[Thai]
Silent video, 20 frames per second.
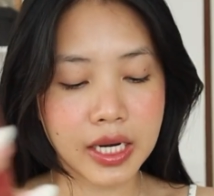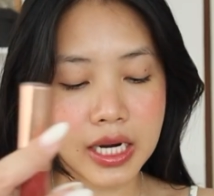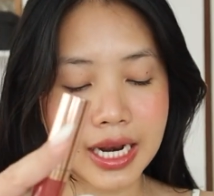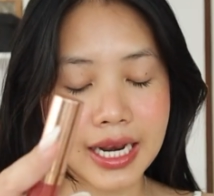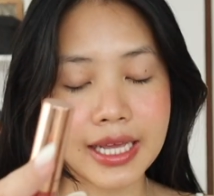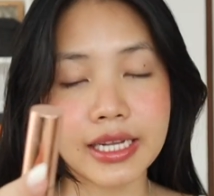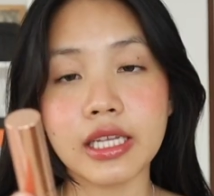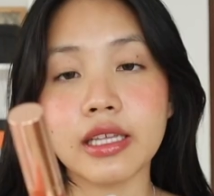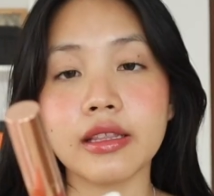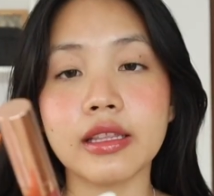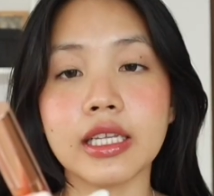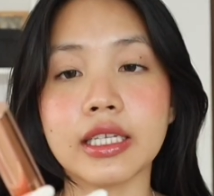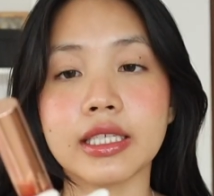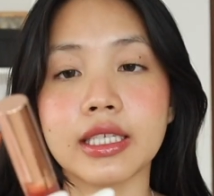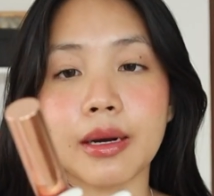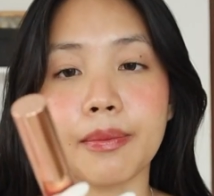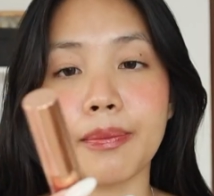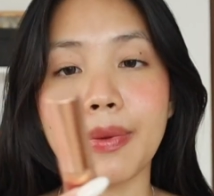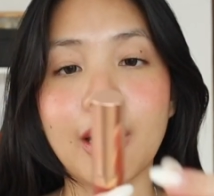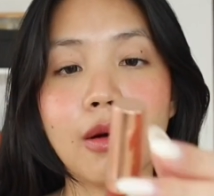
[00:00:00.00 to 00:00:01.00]
นอะไรที่ติด
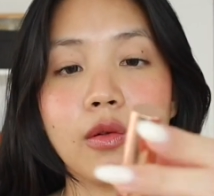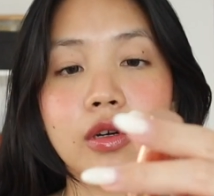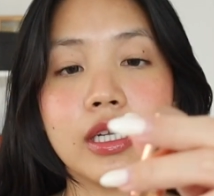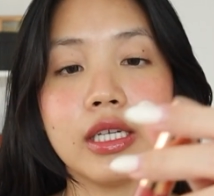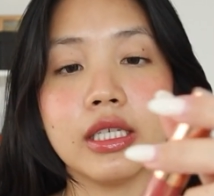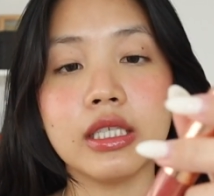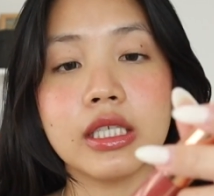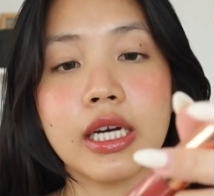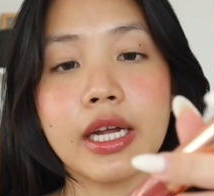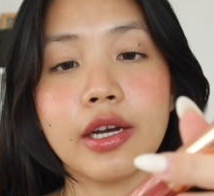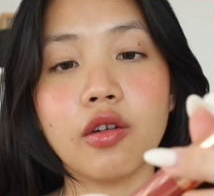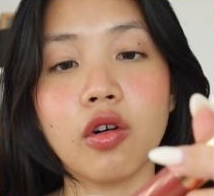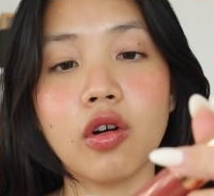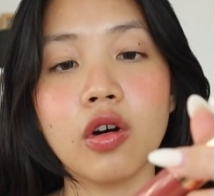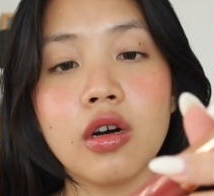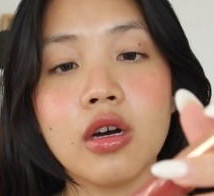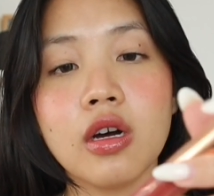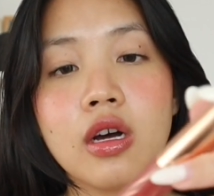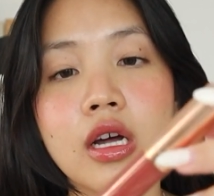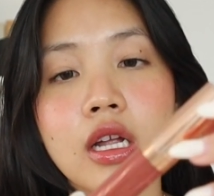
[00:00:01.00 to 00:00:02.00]
กระเป๋าเรื่อยๆเนาะ
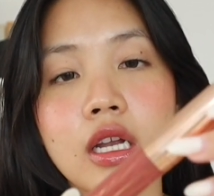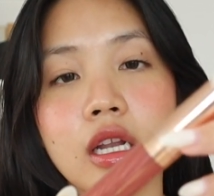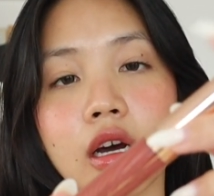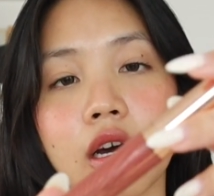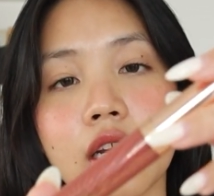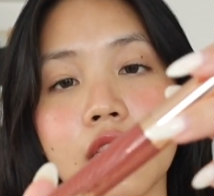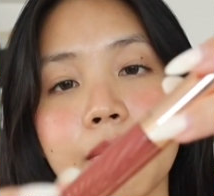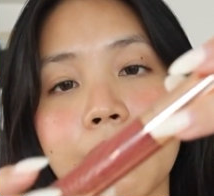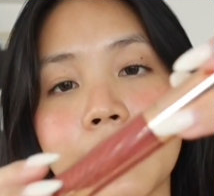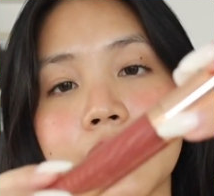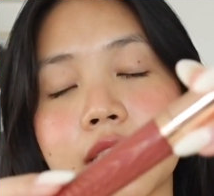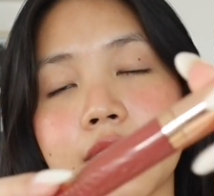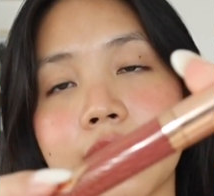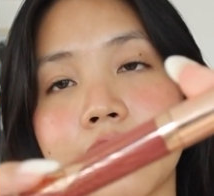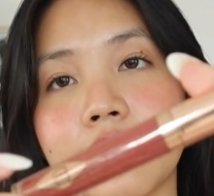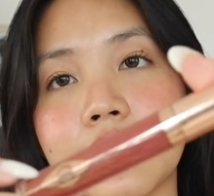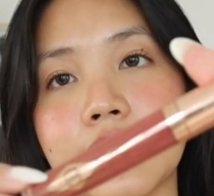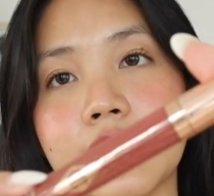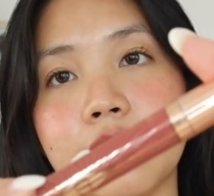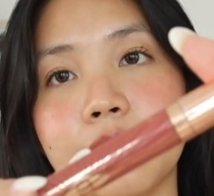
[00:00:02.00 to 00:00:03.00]
แล้วก็นี่เป็นชาร์
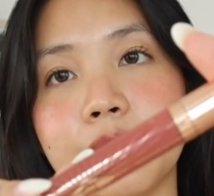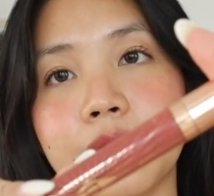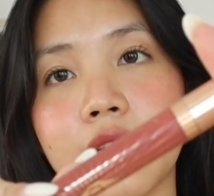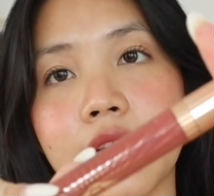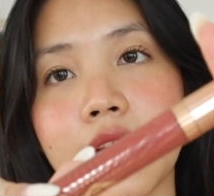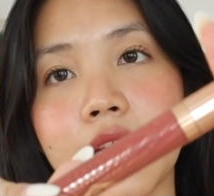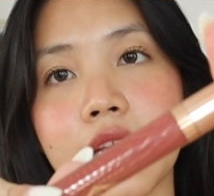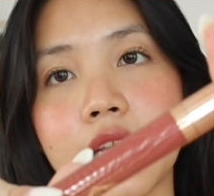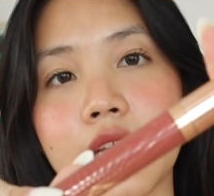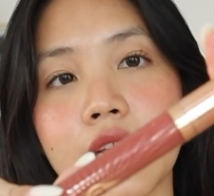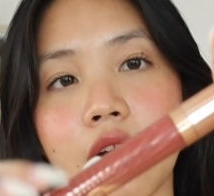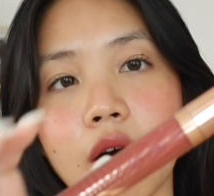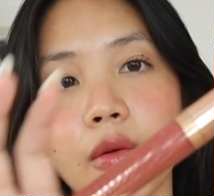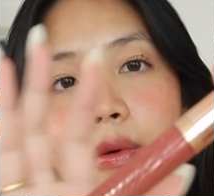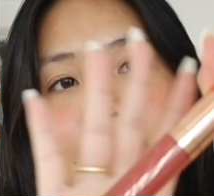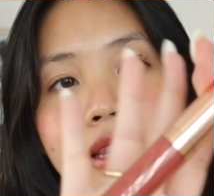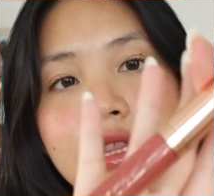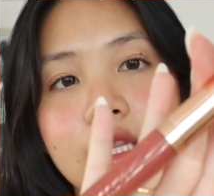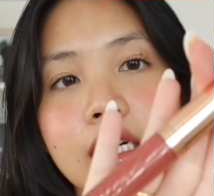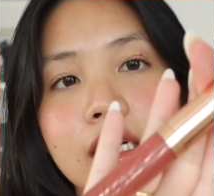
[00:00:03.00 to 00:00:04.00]
ลอตทิวเบอรี่เอา
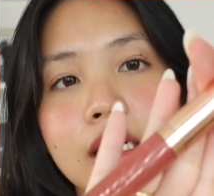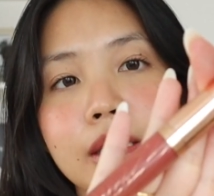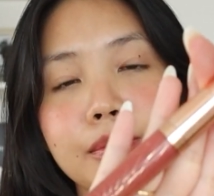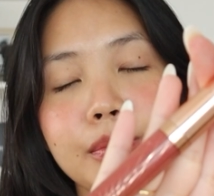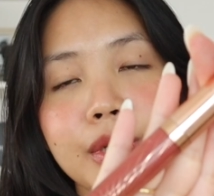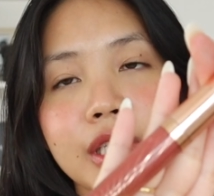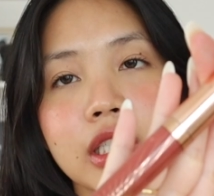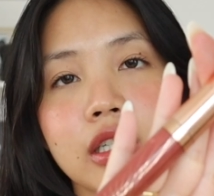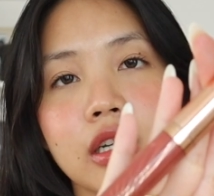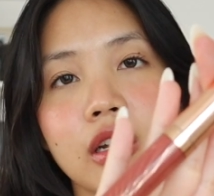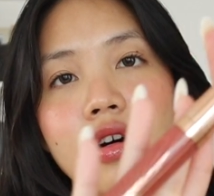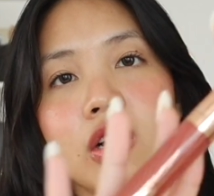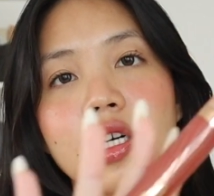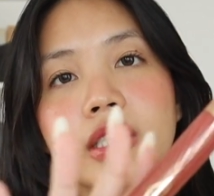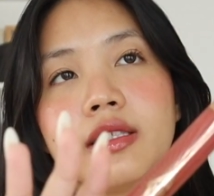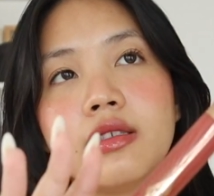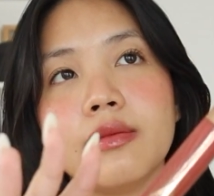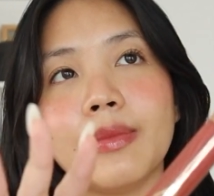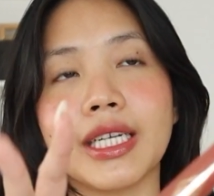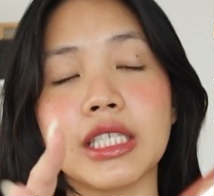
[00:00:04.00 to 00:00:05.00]
ไว้เติมเป็นกลอส
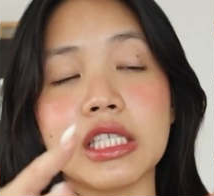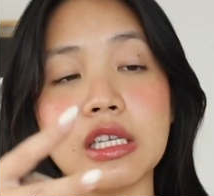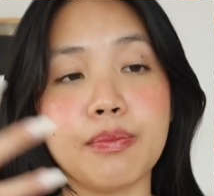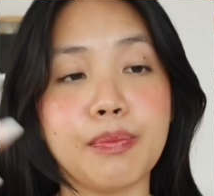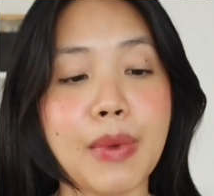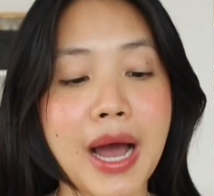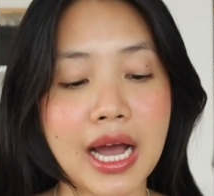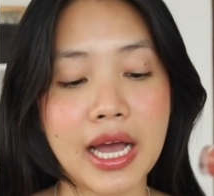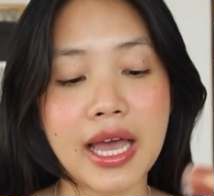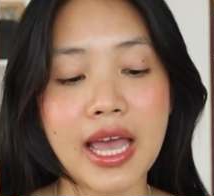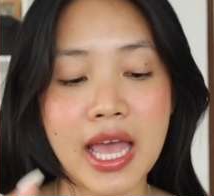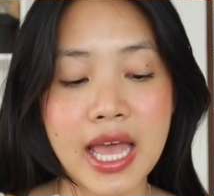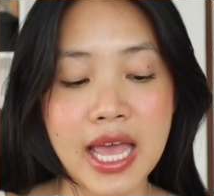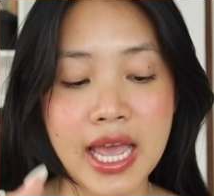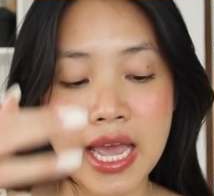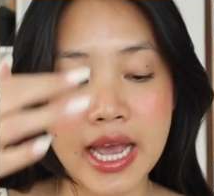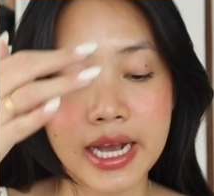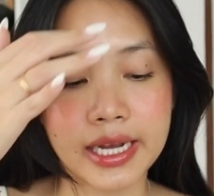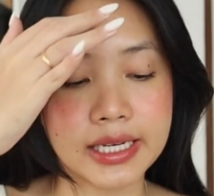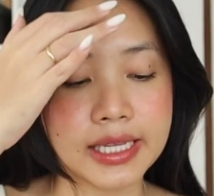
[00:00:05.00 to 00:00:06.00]
หรือบางทีปากแห้
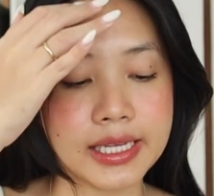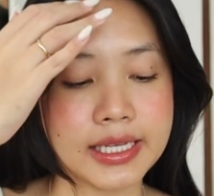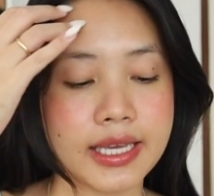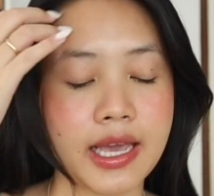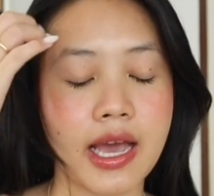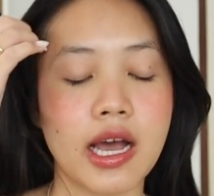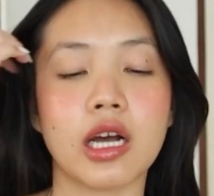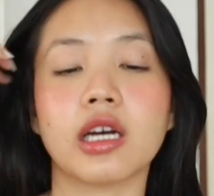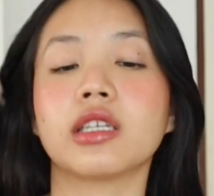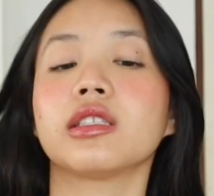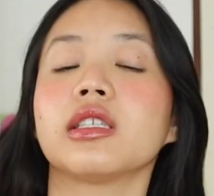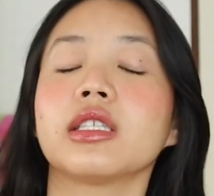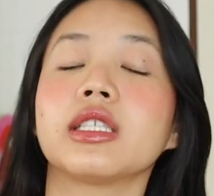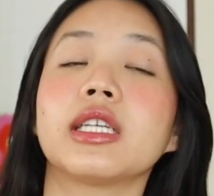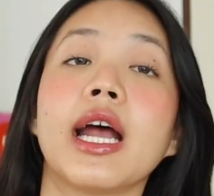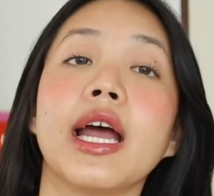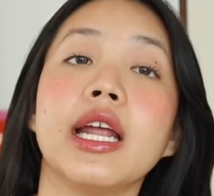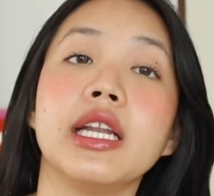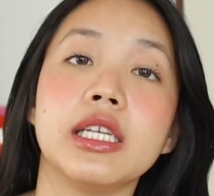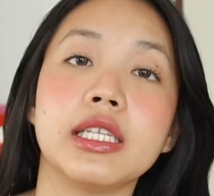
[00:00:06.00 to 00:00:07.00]
ง อะไรเงี้ยก็จะ
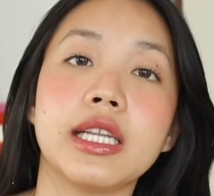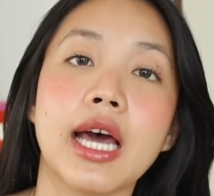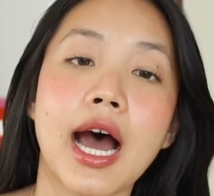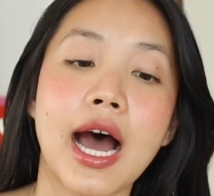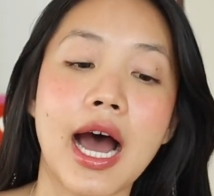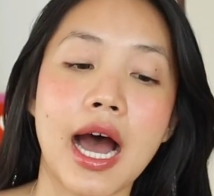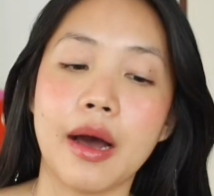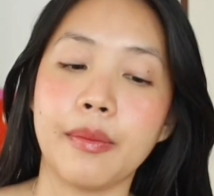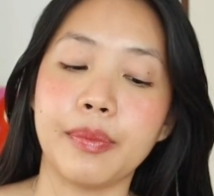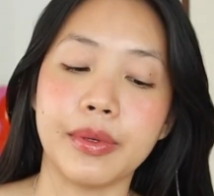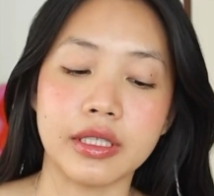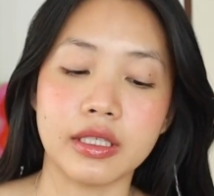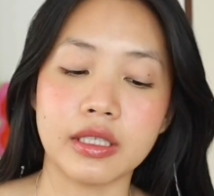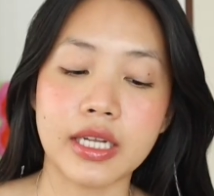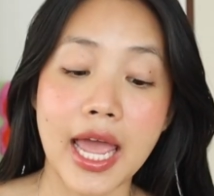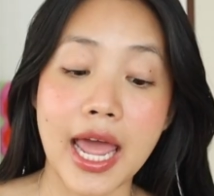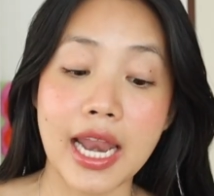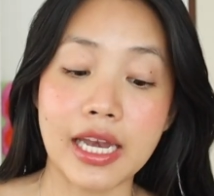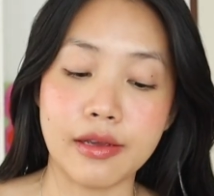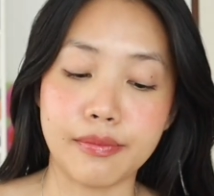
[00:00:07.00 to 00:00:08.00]
ใช้อันนี้ทาเป็นแท
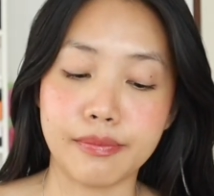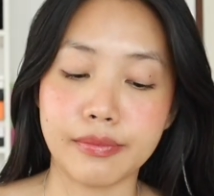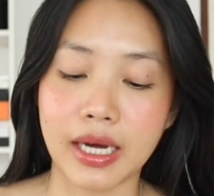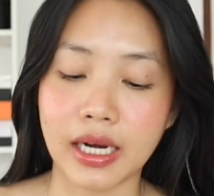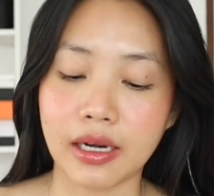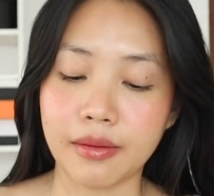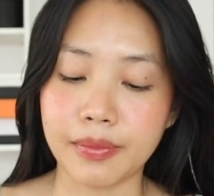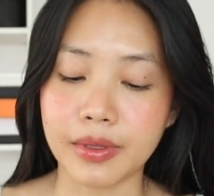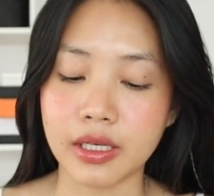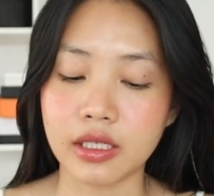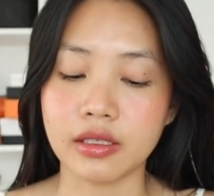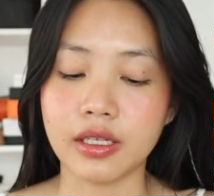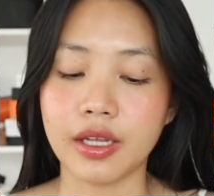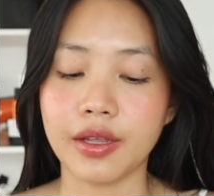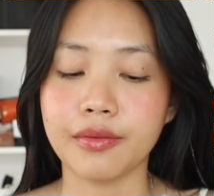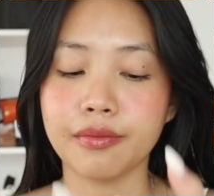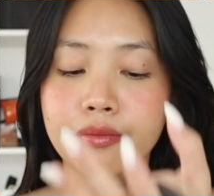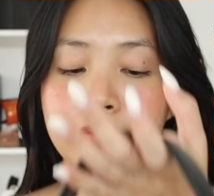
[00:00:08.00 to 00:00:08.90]
นลิปมันไปเลย